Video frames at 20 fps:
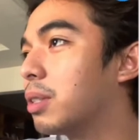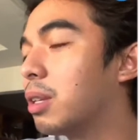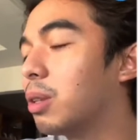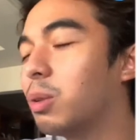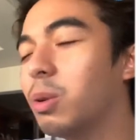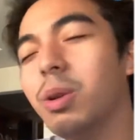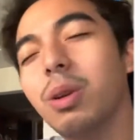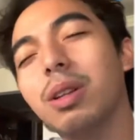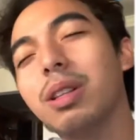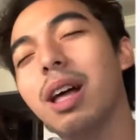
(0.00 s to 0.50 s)
Sa
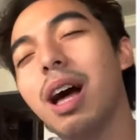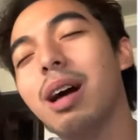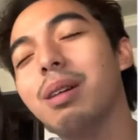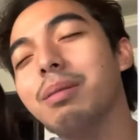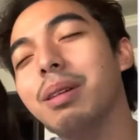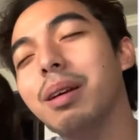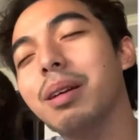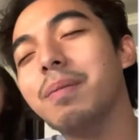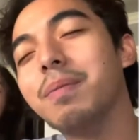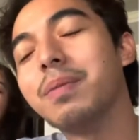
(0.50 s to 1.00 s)
tulog na
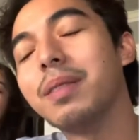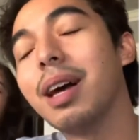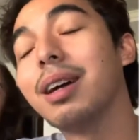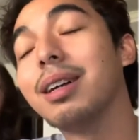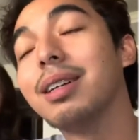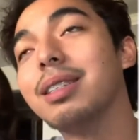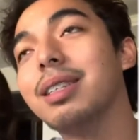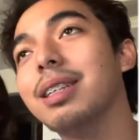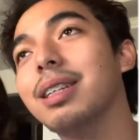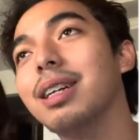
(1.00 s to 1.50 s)
kami,
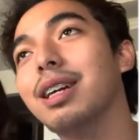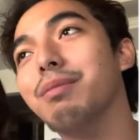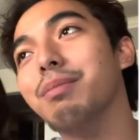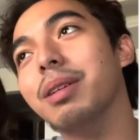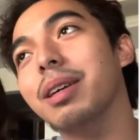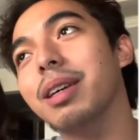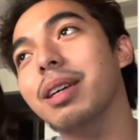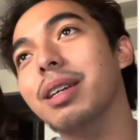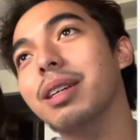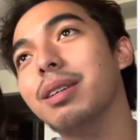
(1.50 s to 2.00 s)
nagising
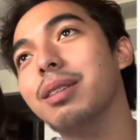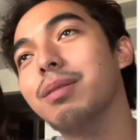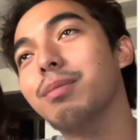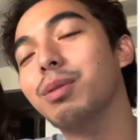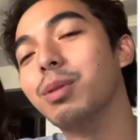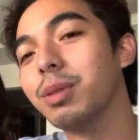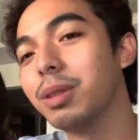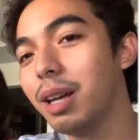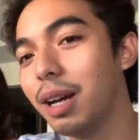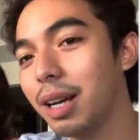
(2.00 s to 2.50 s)
kami.
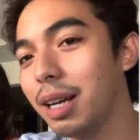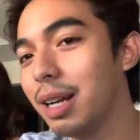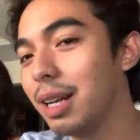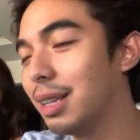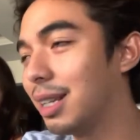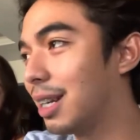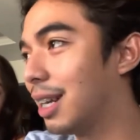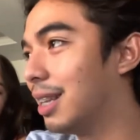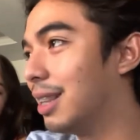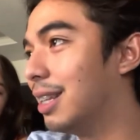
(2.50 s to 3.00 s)
Putang
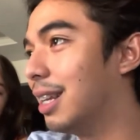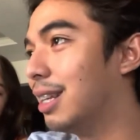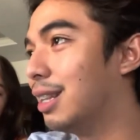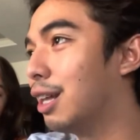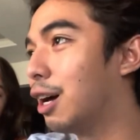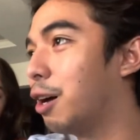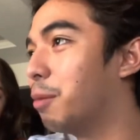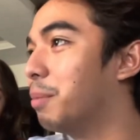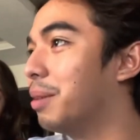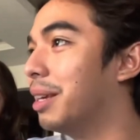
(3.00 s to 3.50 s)
ina,
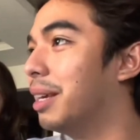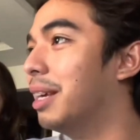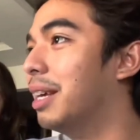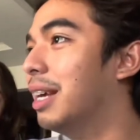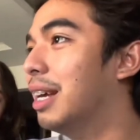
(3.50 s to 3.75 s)
trending na kami.